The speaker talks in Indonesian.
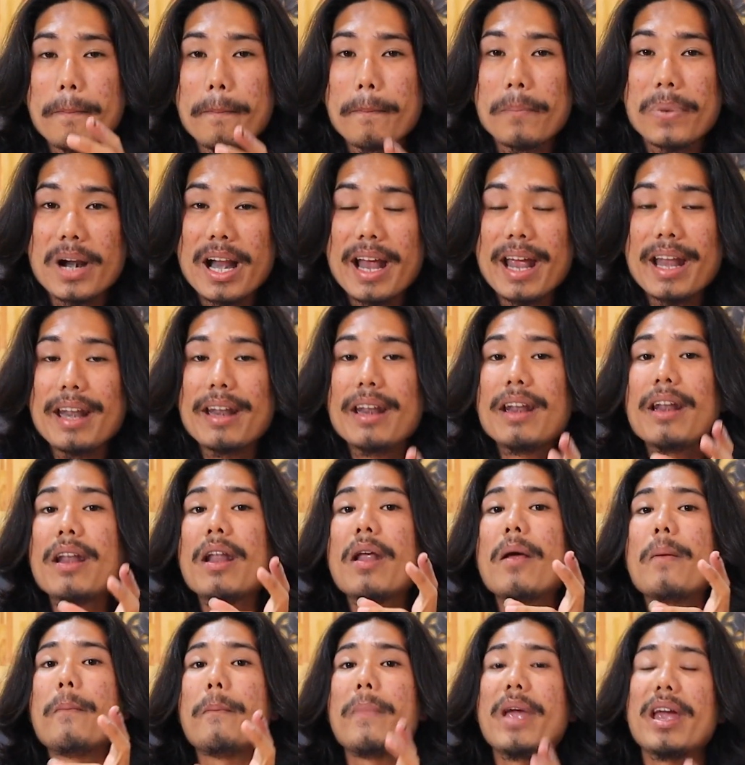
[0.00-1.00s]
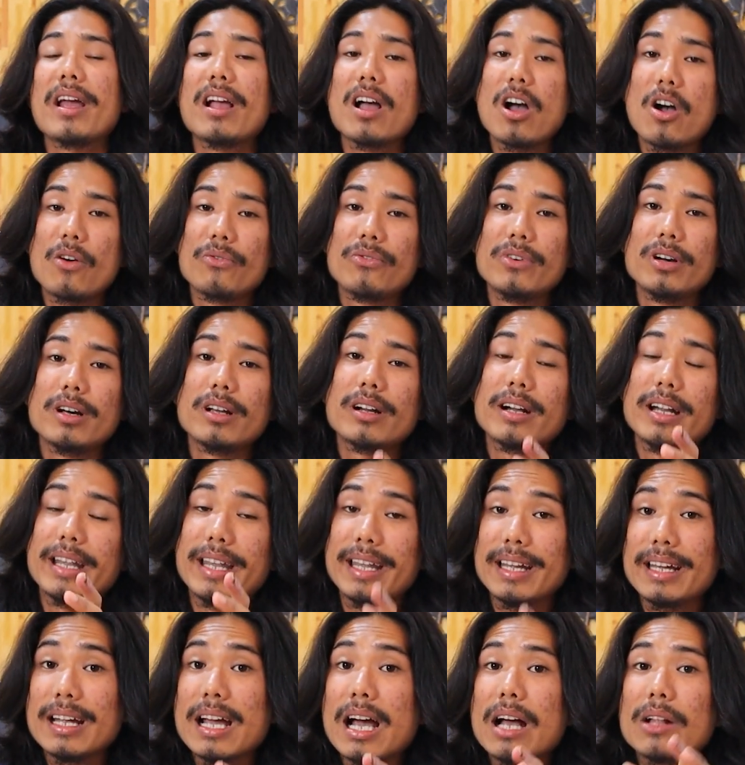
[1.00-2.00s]
Brand Mega Offer
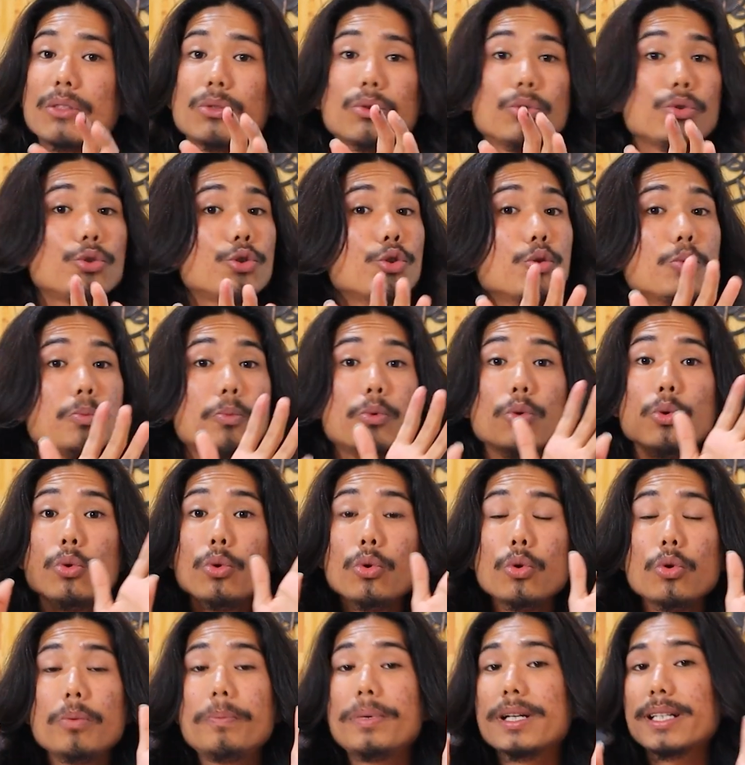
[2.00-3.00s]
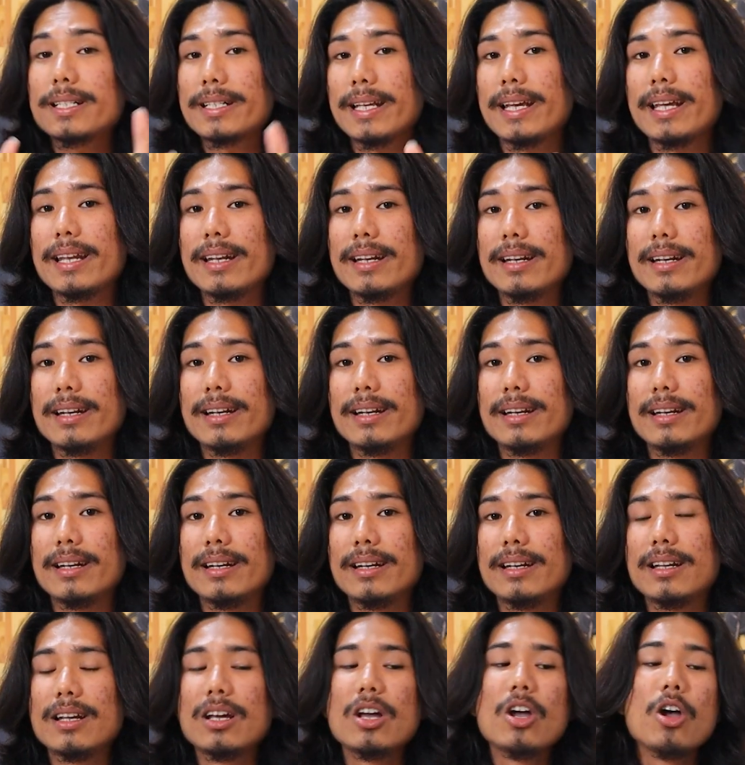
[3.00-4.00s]
hingga
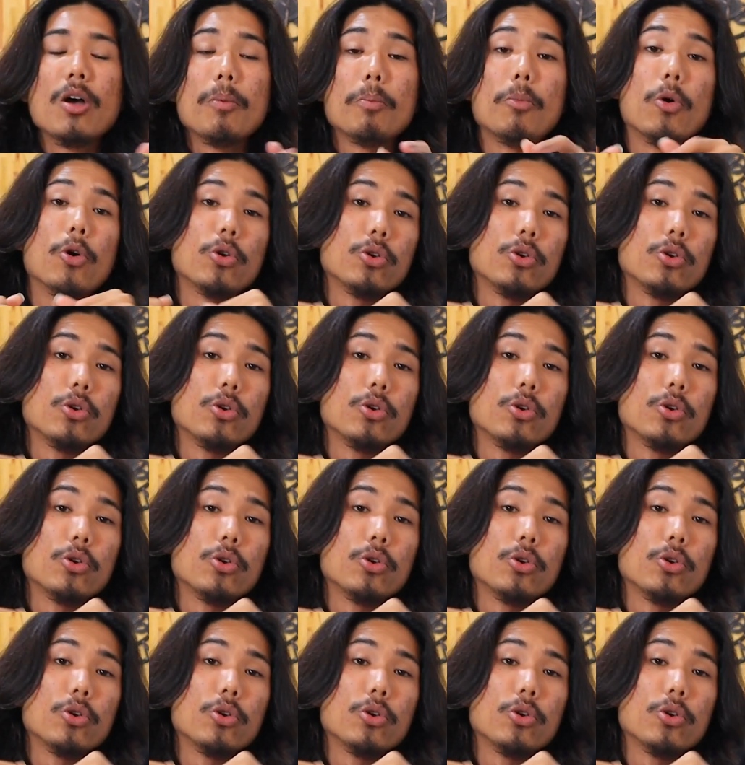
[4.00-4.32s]
70%.